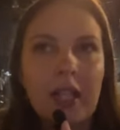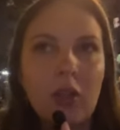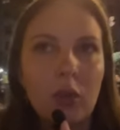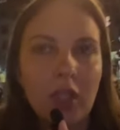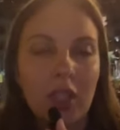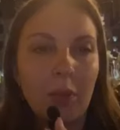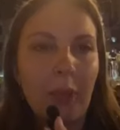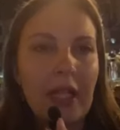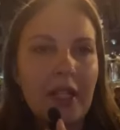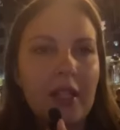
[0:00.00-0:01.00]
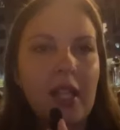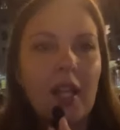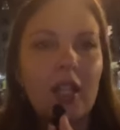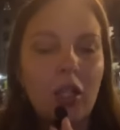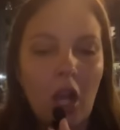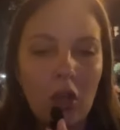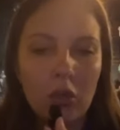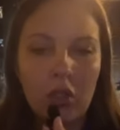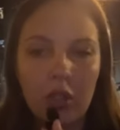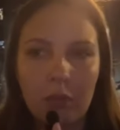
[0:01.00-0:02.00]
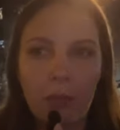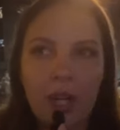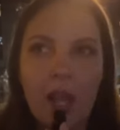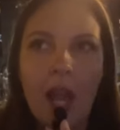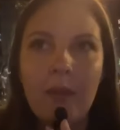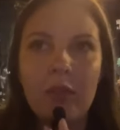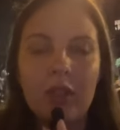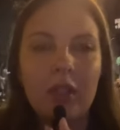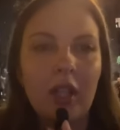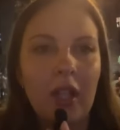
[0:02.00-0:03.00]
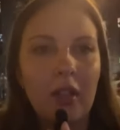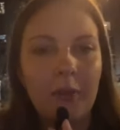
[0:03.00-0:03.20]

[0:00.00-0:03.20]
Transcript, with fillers: к сотрудникам полиции, охраняющим парламент.